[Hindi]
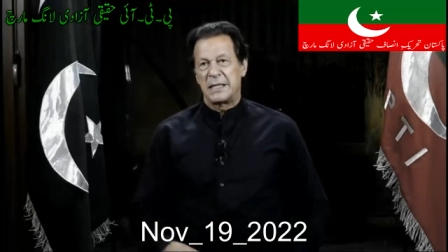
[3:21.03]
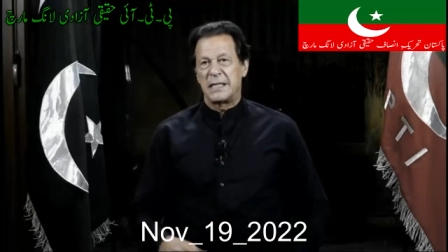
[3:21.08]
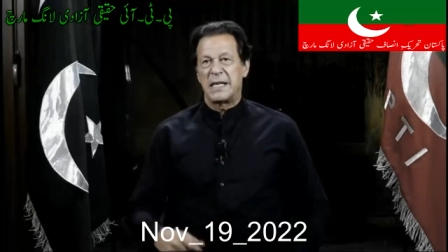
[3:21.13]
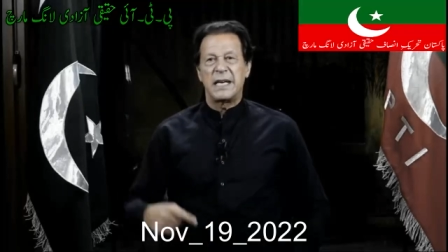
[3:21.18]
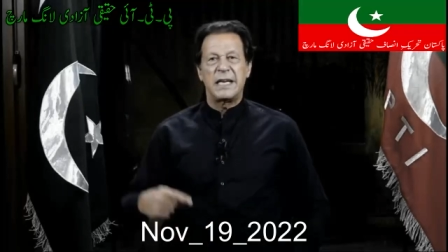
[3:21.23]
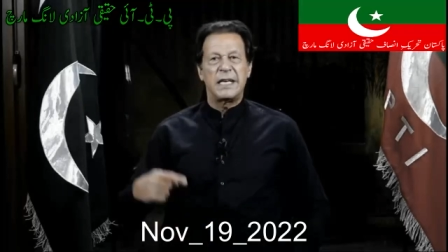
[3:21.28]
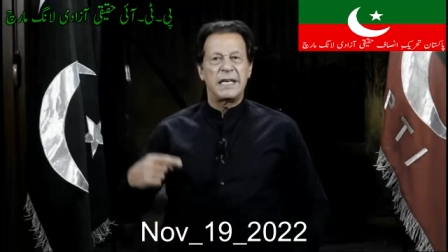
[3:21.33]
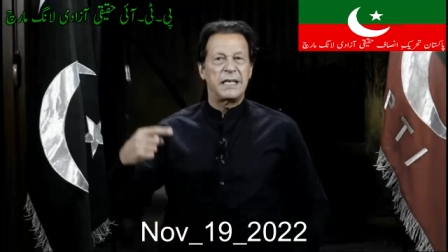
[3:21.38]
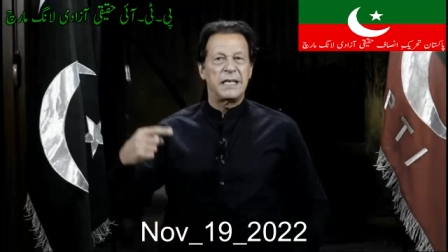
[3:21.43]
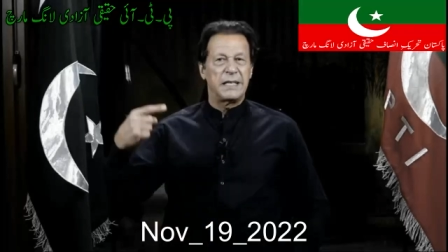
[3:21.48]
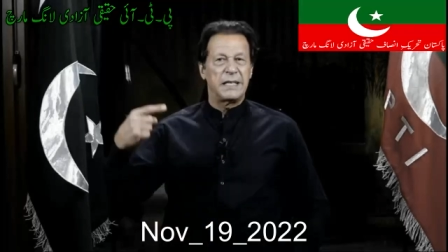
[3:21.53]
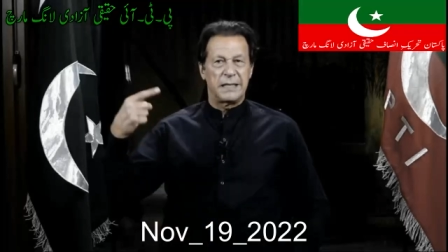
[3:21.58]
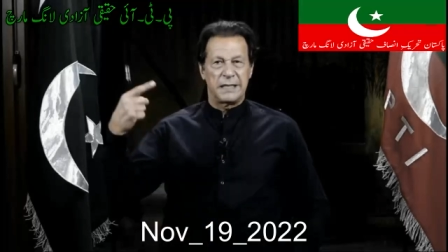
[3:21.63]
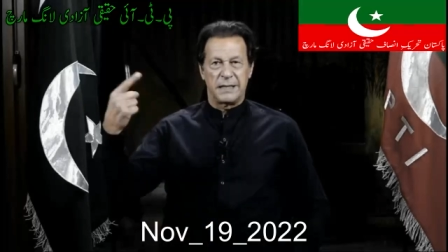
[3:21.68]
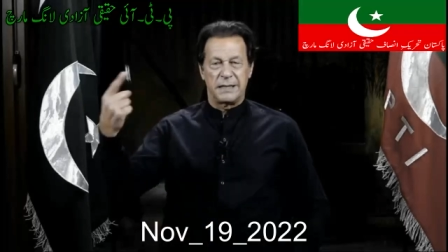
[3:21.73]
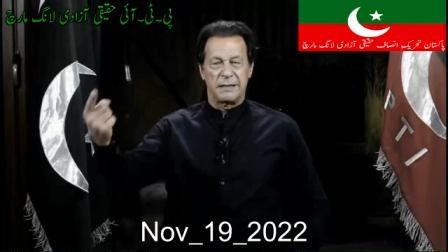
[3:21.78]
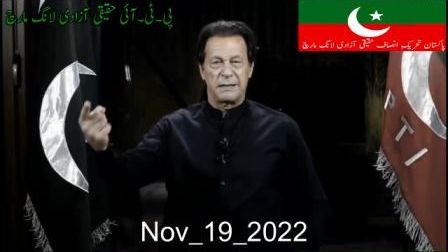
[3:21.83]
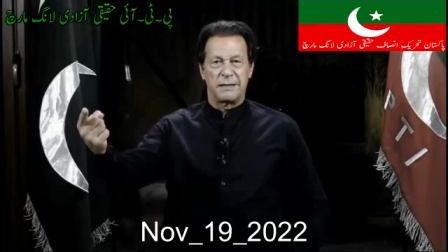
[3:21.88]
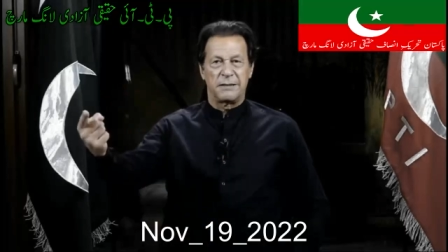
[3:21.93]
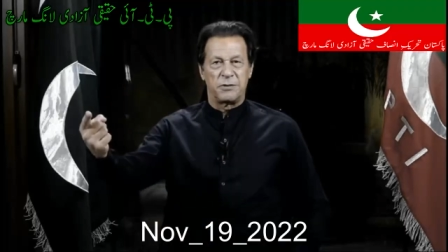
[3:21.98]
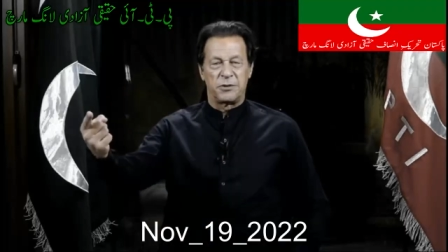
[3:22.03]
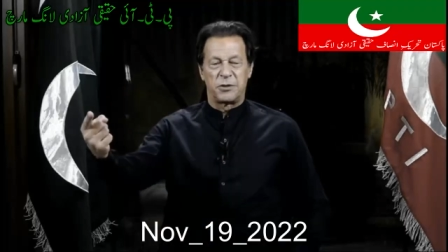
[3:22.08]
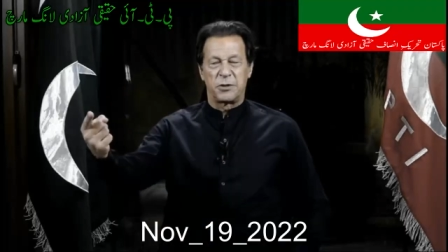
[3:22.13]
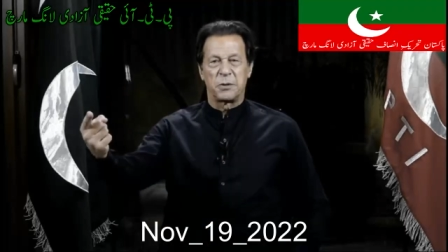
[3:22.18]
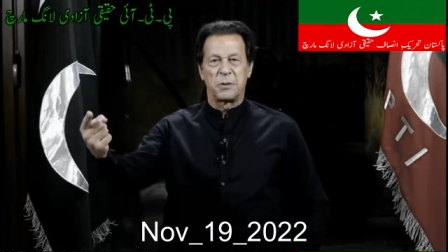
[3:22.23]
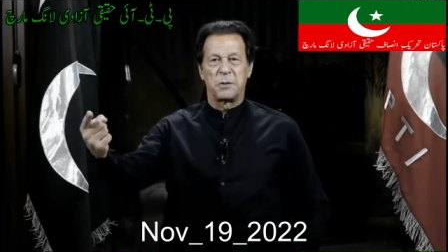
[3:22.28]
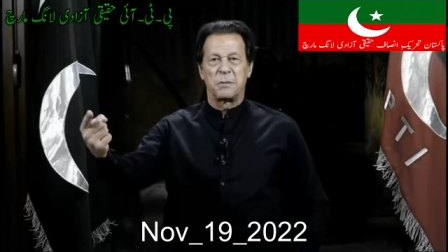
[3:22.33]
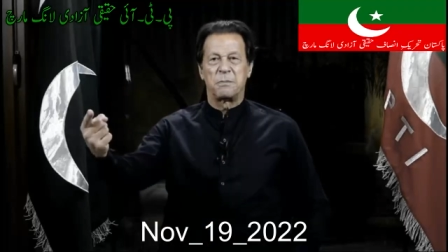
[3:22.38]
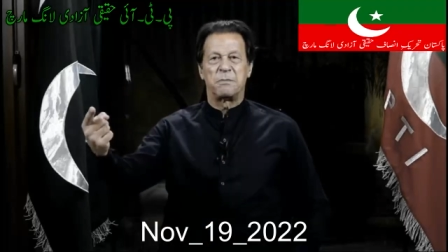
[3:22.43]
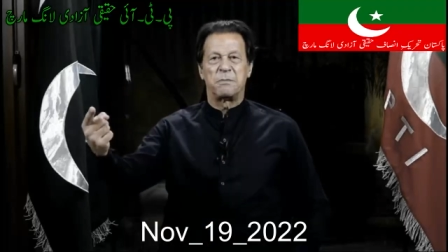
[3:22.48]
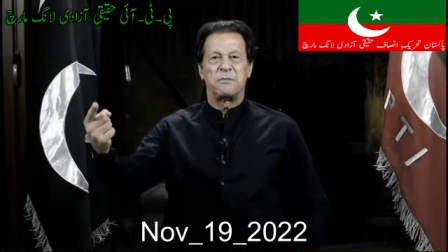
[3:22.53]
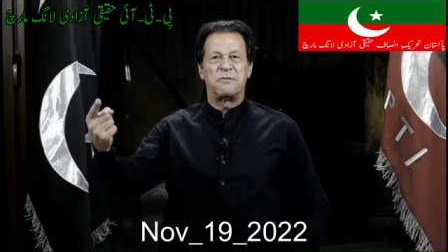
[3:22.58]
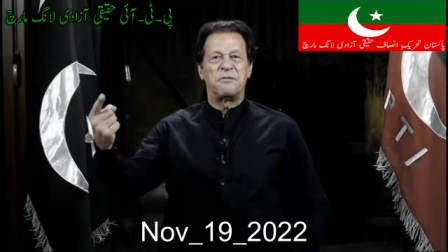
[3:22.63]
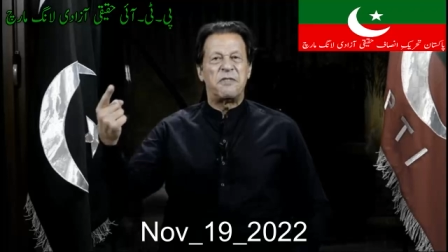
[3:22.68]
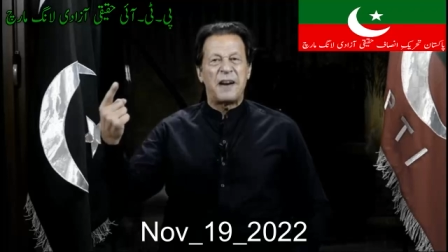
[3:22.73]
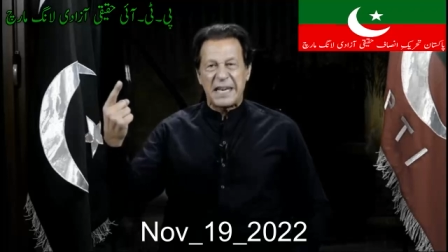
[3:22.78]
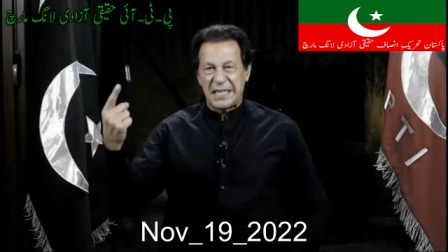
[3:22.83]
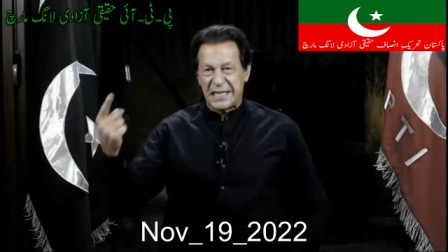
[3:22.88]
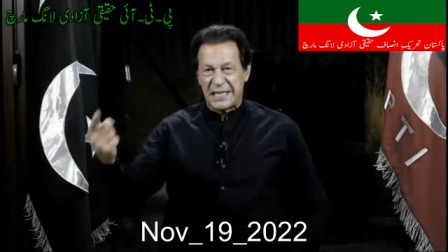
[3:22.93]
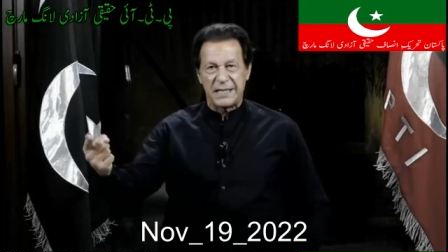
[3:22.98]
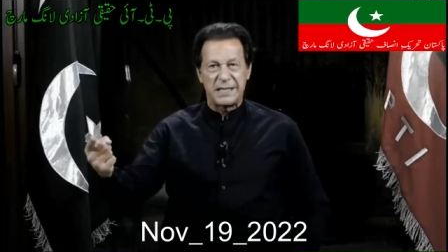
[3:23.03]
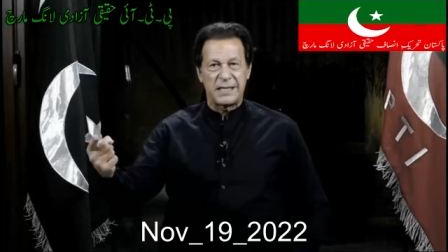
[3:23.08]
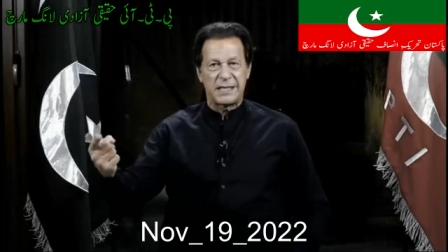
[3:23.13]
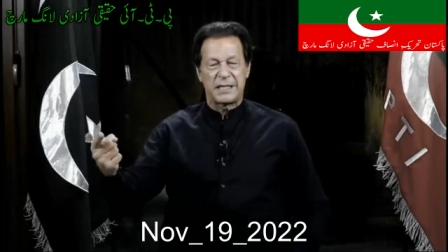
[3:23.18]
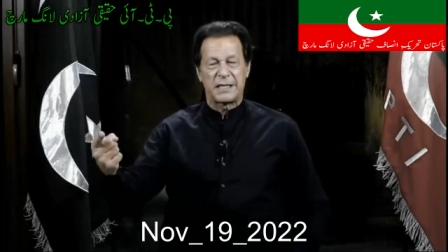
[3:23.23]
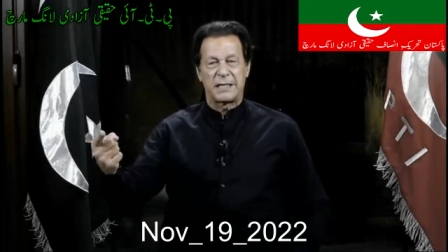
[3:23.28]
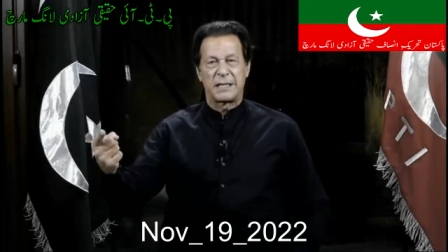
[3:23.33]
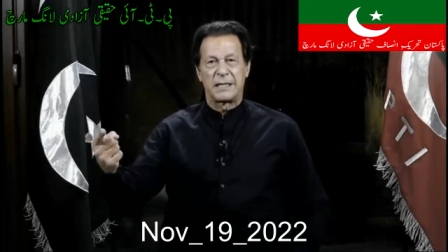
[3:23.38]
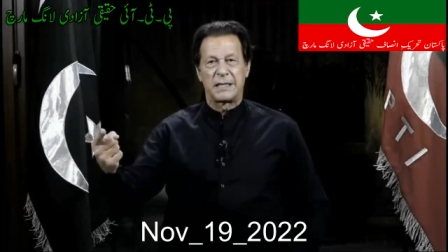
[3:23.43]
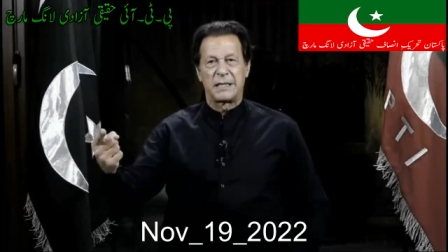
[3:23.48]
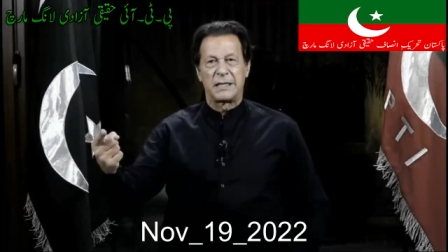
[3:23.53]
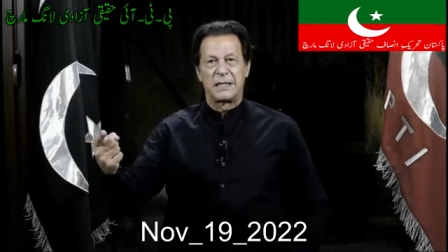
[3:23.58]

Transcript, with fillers: यही जो फैशिस्ट